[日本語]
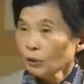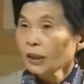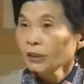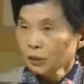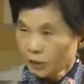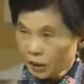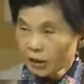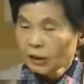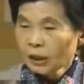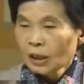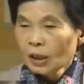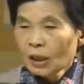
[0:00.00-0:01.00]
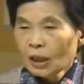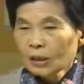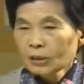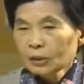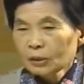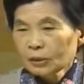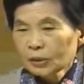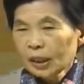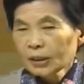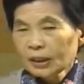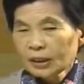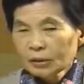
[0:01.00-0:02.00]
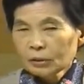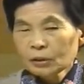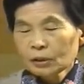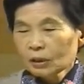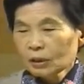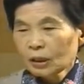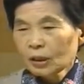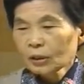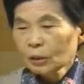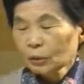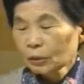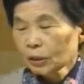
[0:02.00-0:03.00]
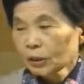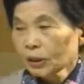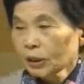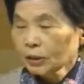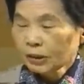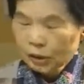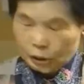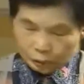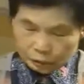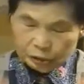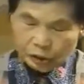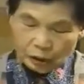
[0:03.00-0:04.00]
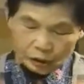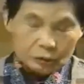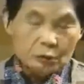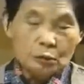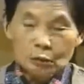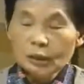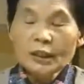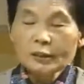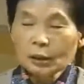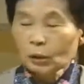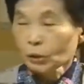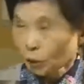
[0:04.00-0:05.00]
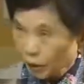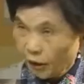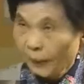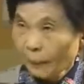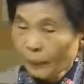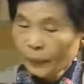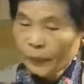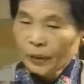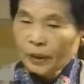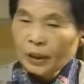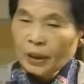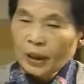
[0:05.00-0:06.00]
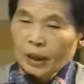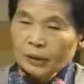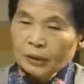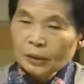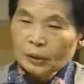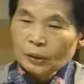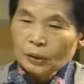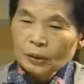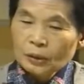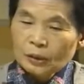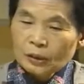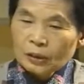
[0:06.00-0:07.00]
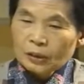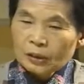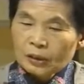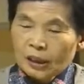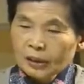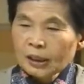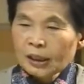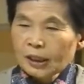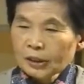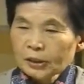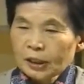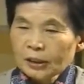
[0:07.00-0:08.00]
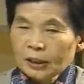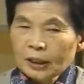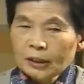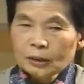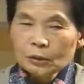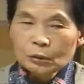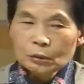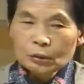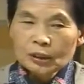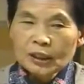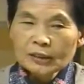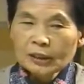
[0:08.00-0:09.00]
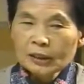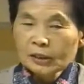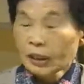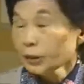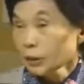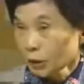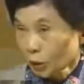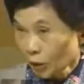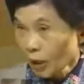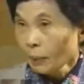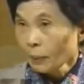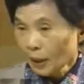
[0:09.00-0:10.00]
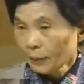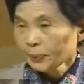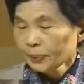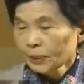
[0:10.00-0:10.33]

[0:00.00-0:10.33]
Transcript: う言わずにあのただいあの口で尽いうぐらいのことであのやらはったないうぐらいはつの山